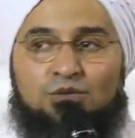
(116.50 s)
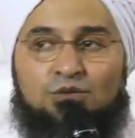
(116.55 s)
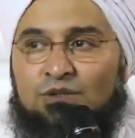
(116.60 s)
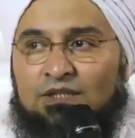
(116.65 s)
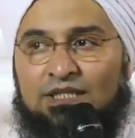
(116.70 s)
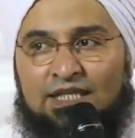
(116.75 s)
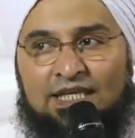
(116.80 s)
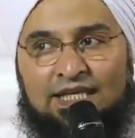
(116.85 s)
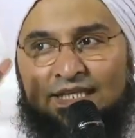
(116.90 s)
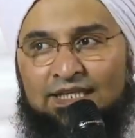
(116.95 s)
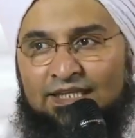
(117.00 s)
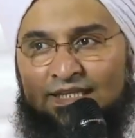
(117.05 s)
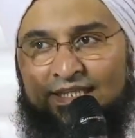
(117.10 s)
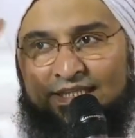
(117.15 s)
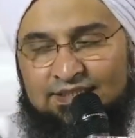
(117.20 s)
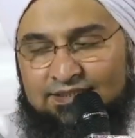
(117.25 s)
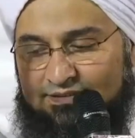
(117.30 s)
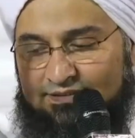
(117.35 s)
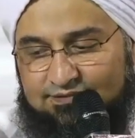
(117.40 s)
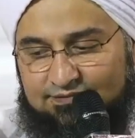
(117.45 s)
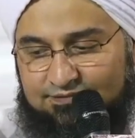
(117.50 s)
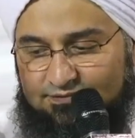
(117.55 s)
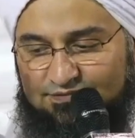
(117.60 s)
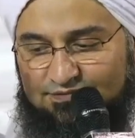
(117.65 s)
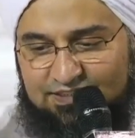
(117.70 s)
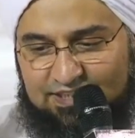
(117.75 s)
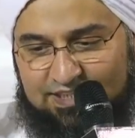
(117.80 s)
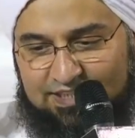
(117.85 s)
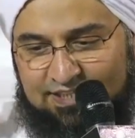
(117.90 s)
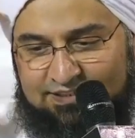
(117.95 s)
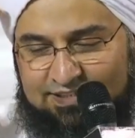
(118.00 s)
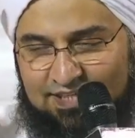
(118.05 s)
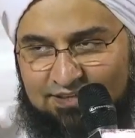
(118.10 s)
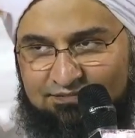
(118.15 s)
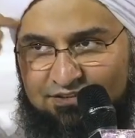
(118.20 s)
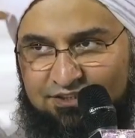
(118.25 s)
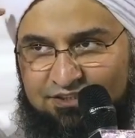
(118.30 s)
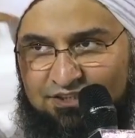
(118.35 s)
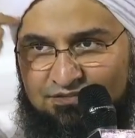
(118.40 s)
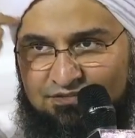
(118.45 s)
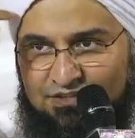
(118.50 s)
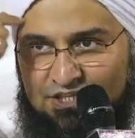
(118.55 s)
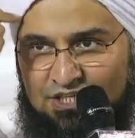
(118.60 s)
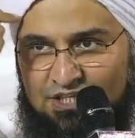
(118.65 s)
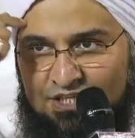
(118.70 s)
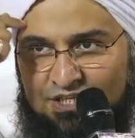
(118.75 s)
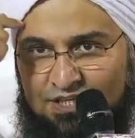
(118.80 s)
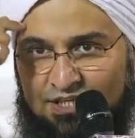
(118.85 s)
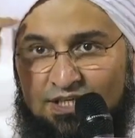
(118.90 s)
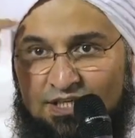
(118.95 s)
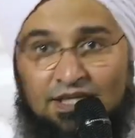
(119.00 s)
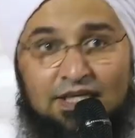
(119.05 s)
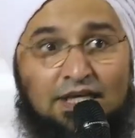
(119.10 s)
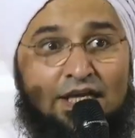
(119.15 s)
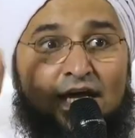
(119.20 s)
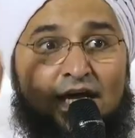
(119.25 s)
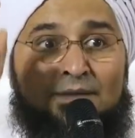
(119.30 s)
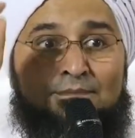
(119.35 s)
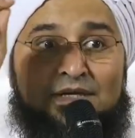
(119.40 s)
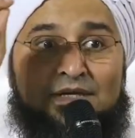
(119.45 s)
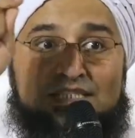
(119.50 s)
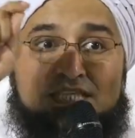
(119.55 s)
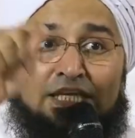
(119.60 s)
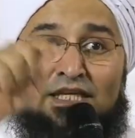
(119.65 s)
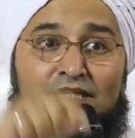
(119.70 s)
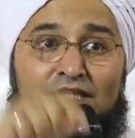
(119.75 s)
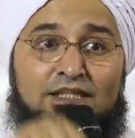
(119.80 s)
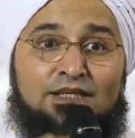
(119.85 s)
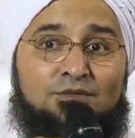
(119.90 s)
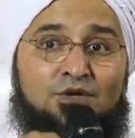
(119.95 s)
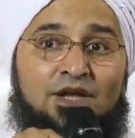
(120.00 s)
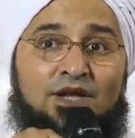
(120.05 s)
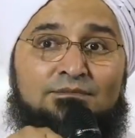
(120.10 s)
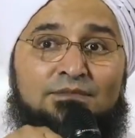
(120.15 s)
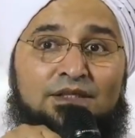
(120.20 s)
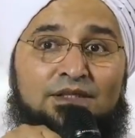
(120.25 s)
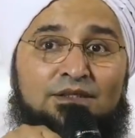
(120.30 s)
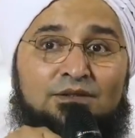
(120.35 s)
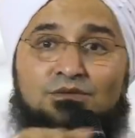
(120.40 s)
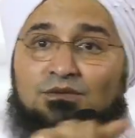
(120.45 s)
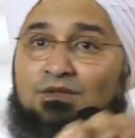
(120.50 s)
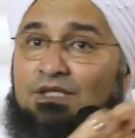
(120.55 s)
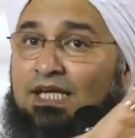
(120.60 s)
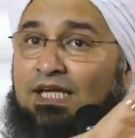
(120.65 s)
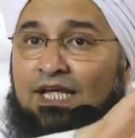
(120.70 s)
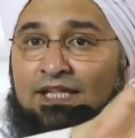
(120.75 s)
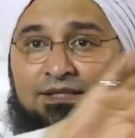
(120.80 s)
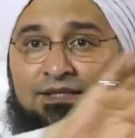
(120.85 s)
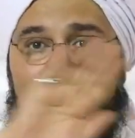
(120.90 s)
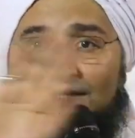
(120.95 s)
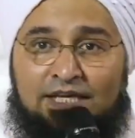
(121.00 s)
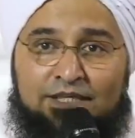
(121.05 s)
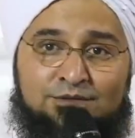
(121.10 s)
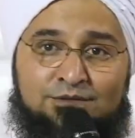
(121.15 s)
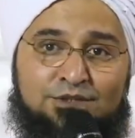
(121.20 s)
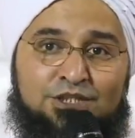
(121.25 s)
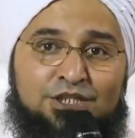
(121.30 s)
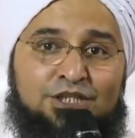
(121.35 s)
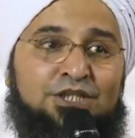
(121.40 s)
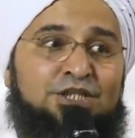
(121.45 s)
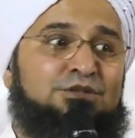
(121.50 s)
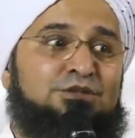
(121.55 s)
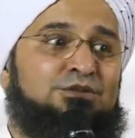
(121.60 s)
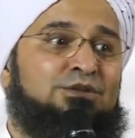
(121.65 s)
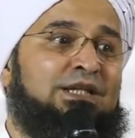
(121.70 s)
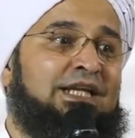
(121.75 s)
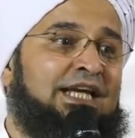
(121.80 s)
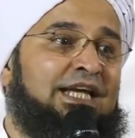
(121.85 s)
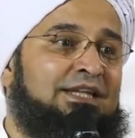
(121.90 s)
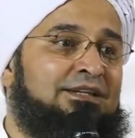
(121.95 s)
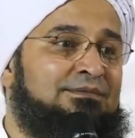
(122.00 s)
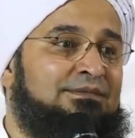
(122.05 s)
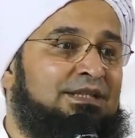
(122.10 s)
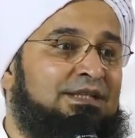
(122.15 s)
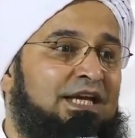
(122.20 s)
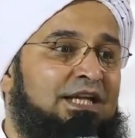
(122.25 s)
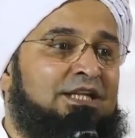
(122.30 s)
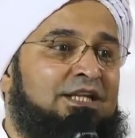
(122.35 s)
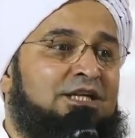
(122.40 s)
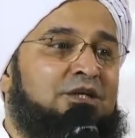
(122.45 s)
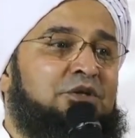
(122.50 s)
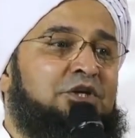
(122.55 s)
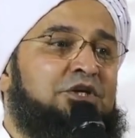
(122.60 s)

قلت لا لا لا لا في خطأ في تفكيري أما سيدنا محمد يكون كاذب لا يمكن يكون كاذب أنا